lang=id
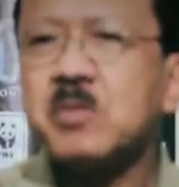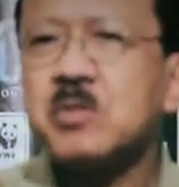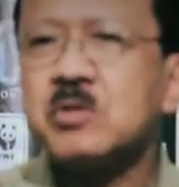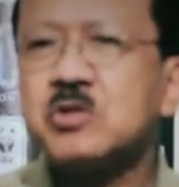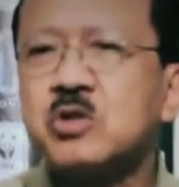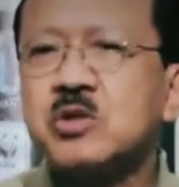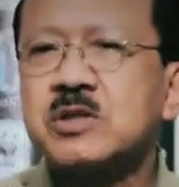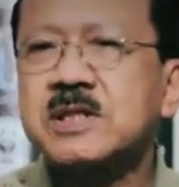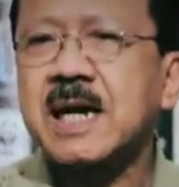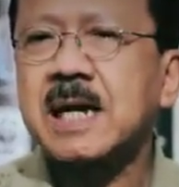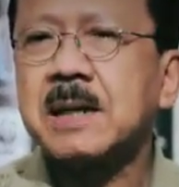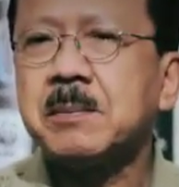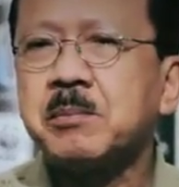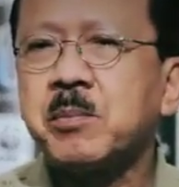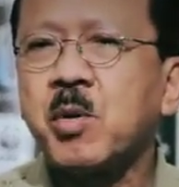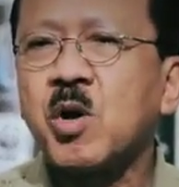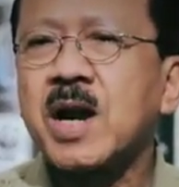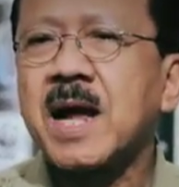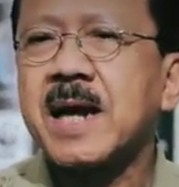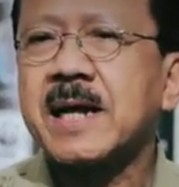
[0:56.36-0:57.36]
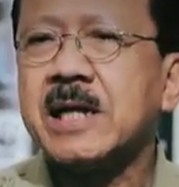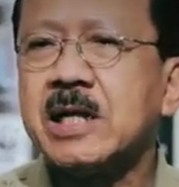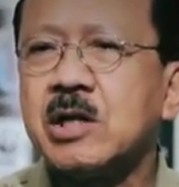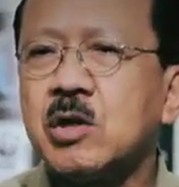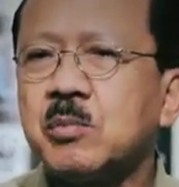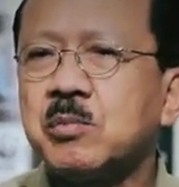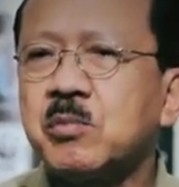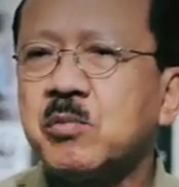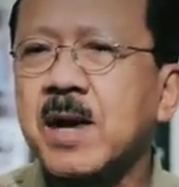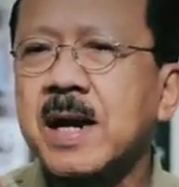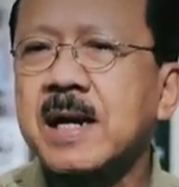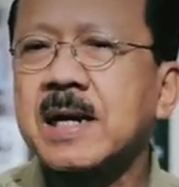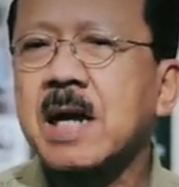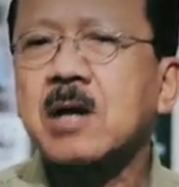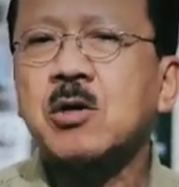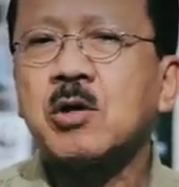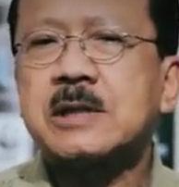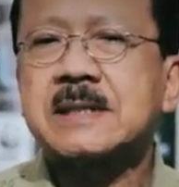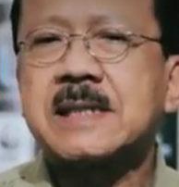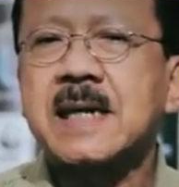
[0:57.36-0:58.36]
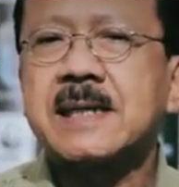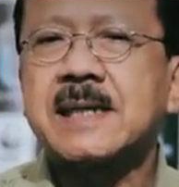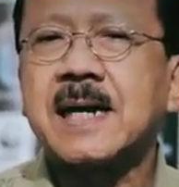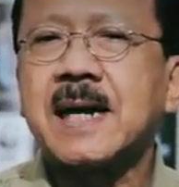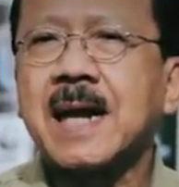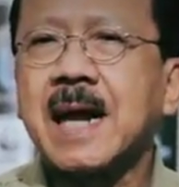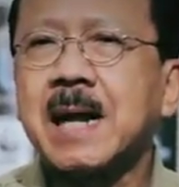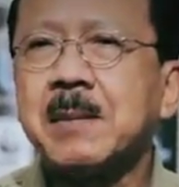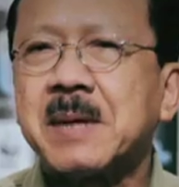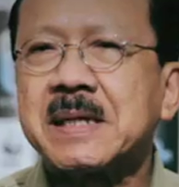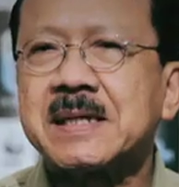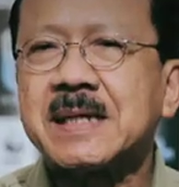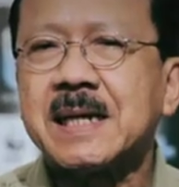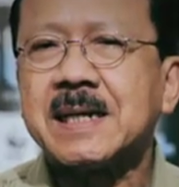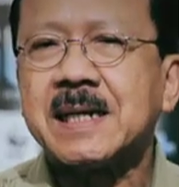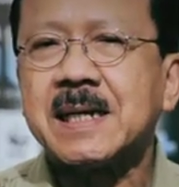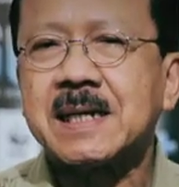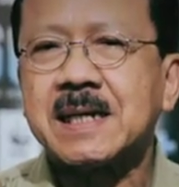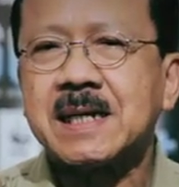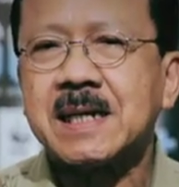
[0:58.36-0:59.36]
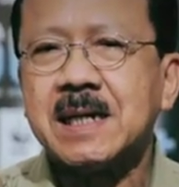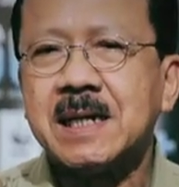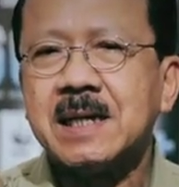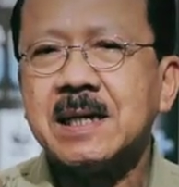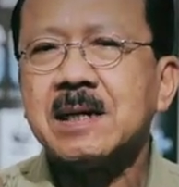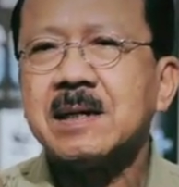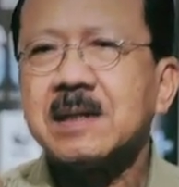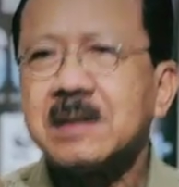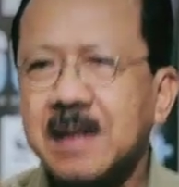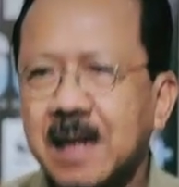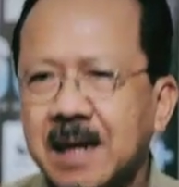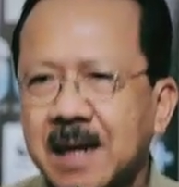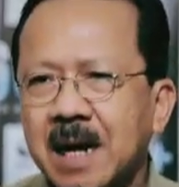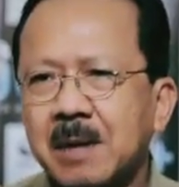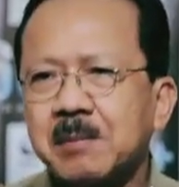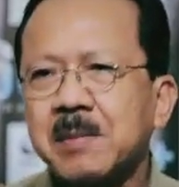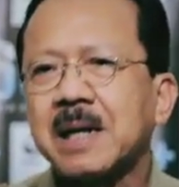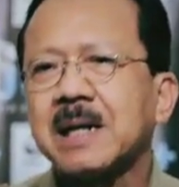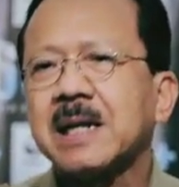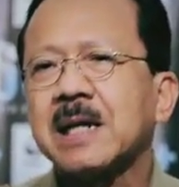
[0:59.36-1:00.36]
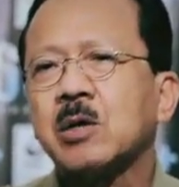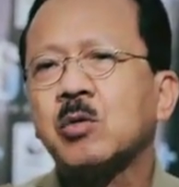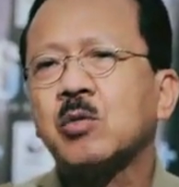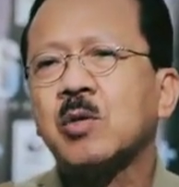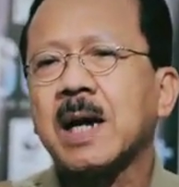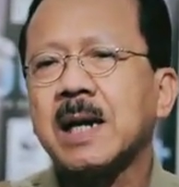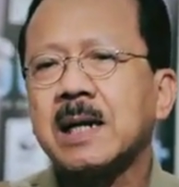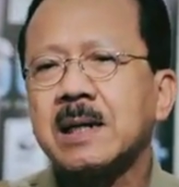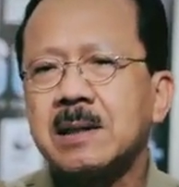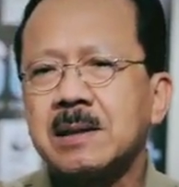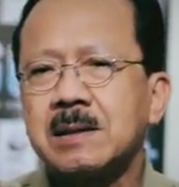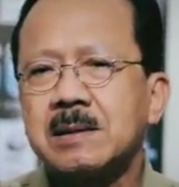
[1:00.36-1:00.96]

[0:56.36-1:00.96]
mewujudkan pola hidup warga kota yang hemat energi dan ramah lingkungan.